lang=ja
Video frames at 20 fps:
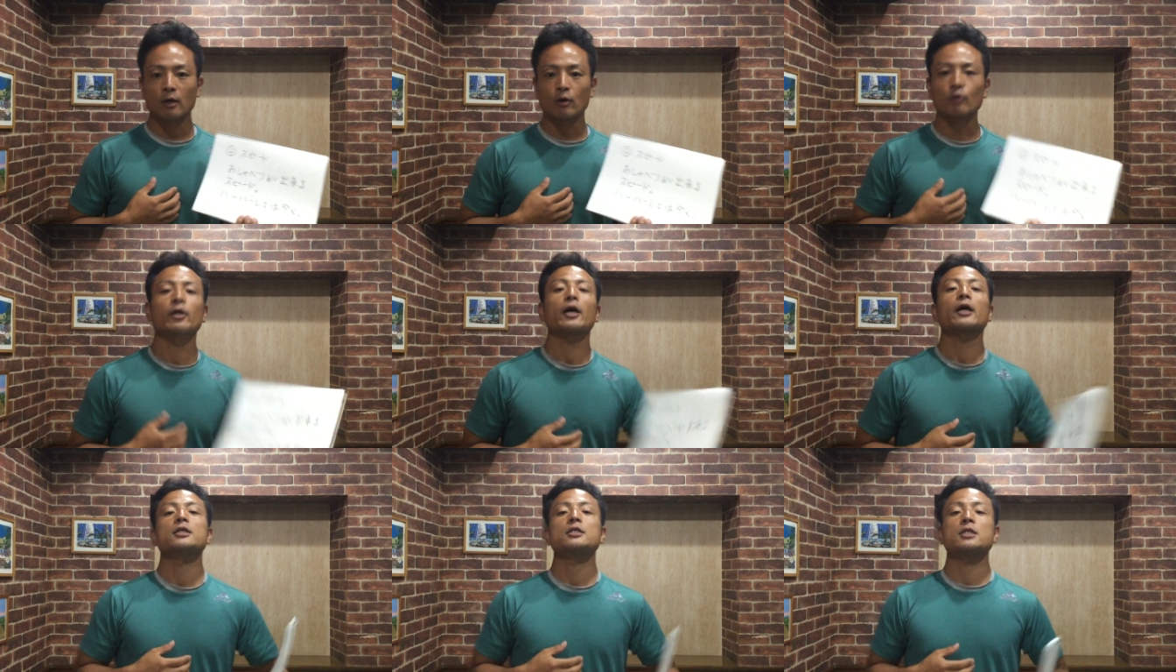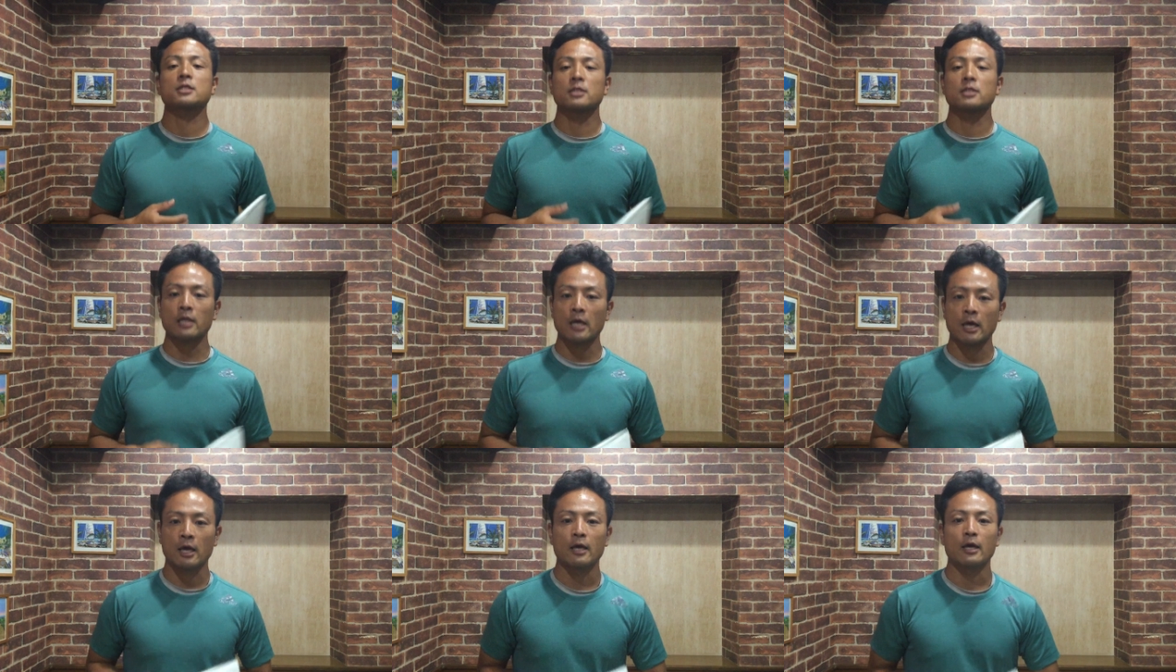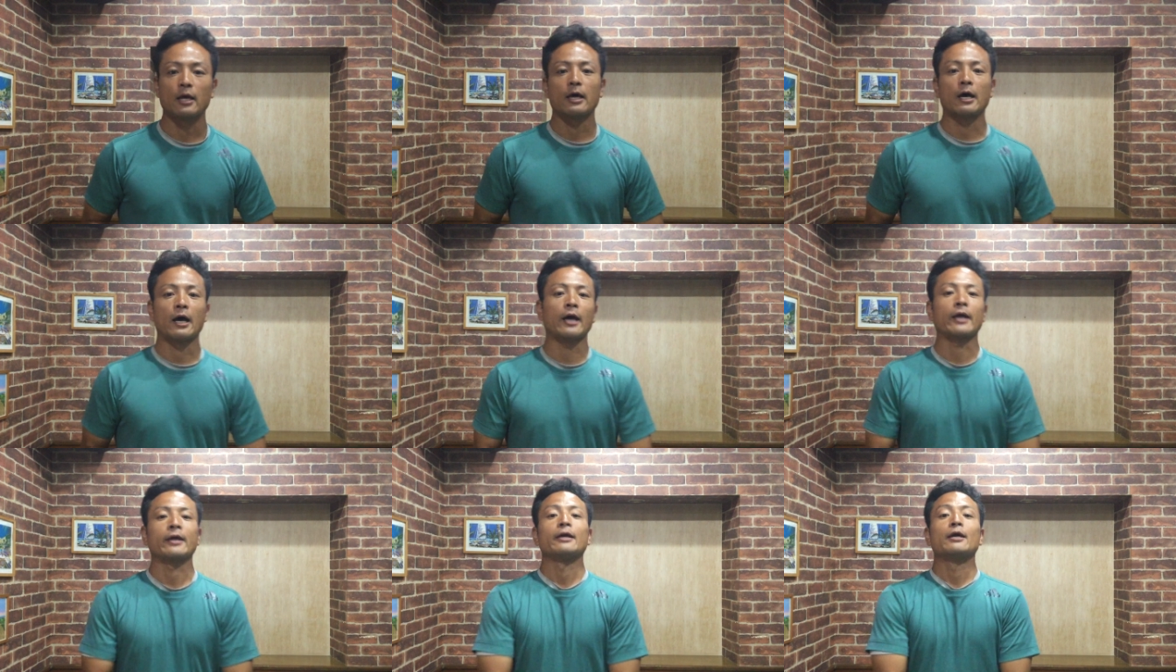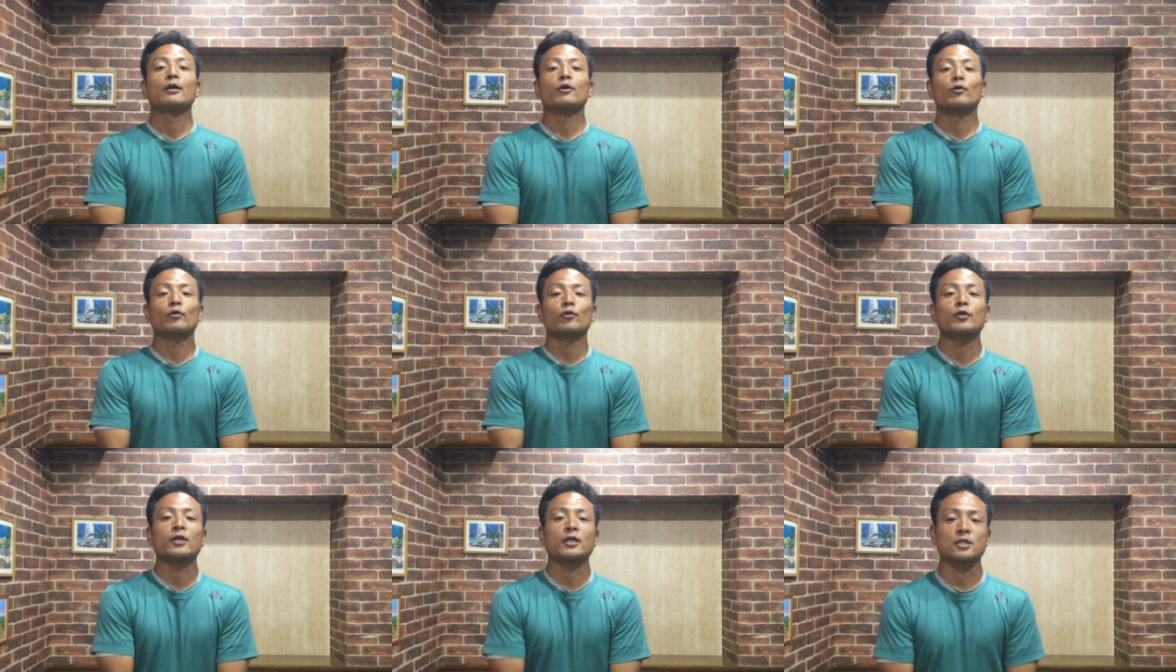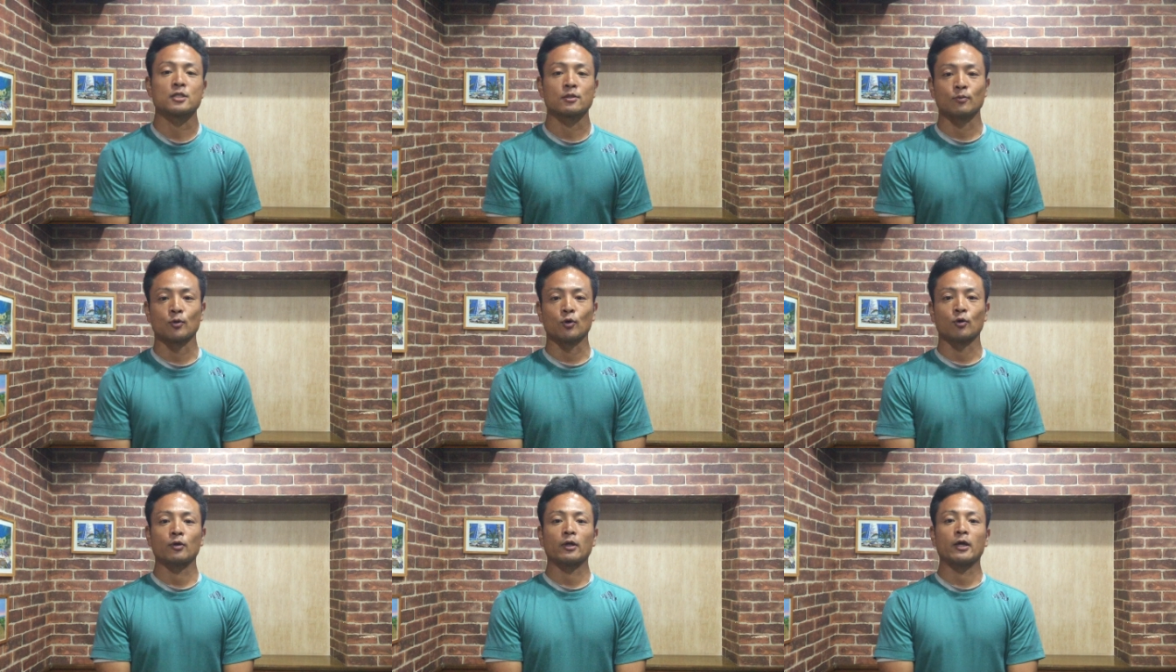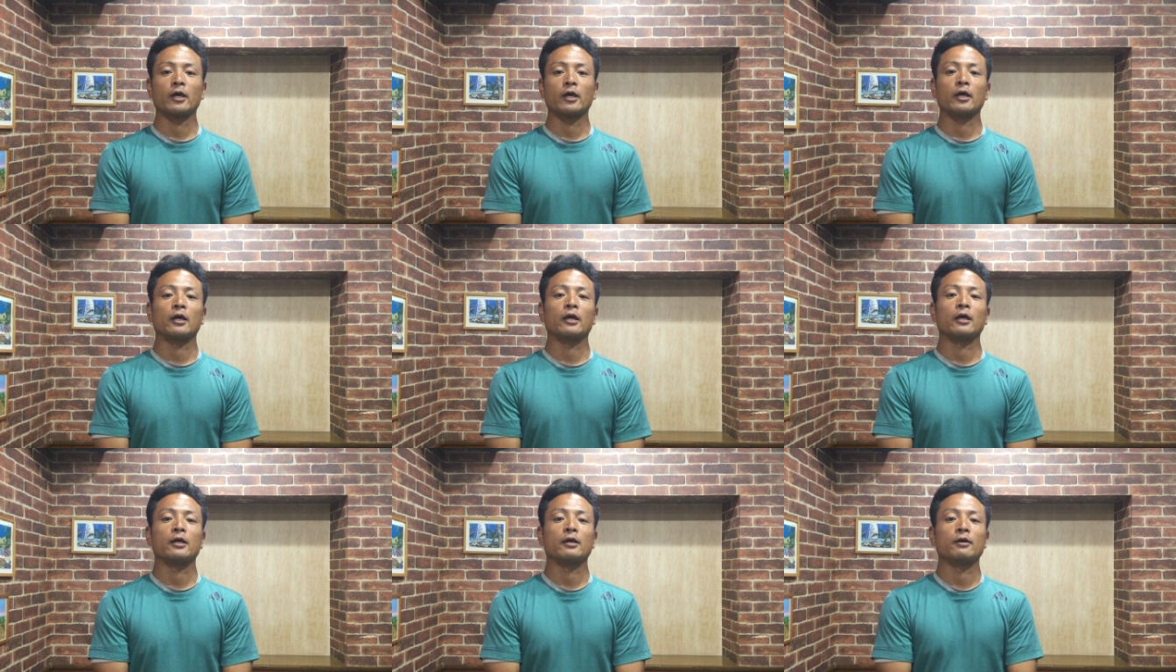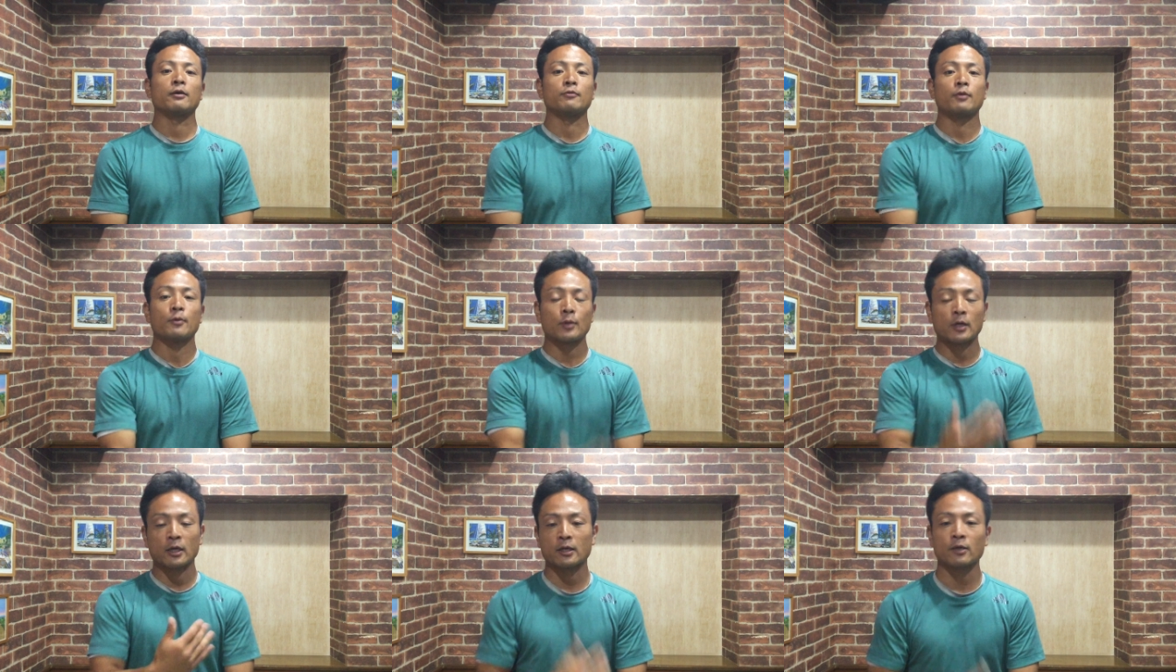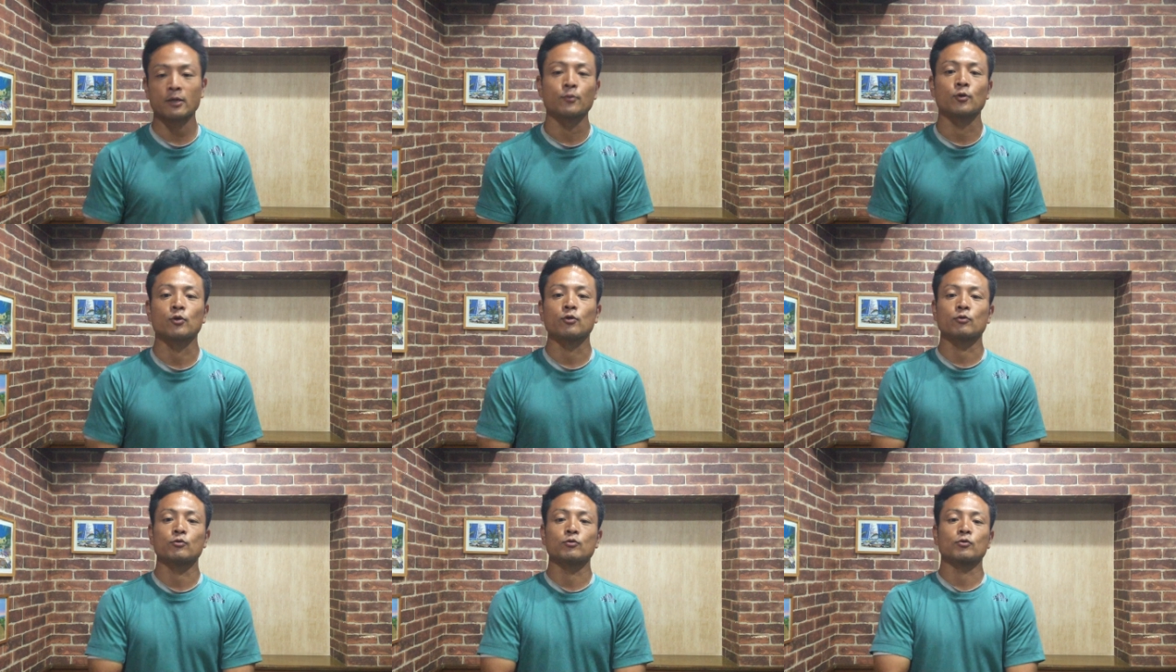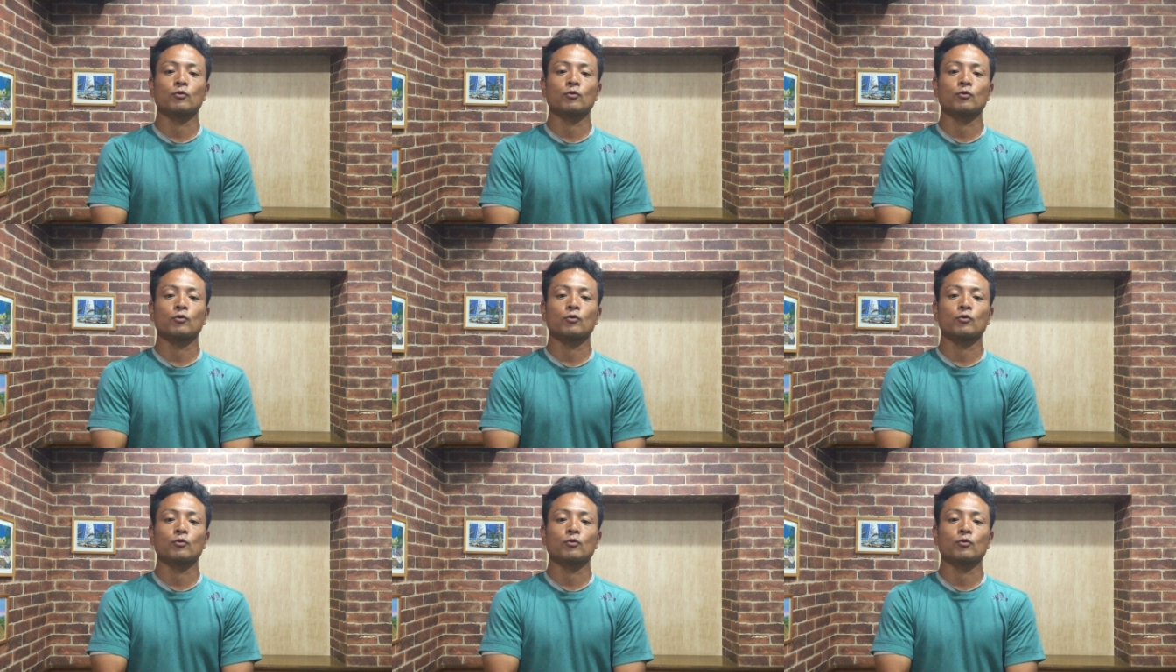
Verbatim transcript: こんな感じですね。はい。このような質問、えー、ウェブからでも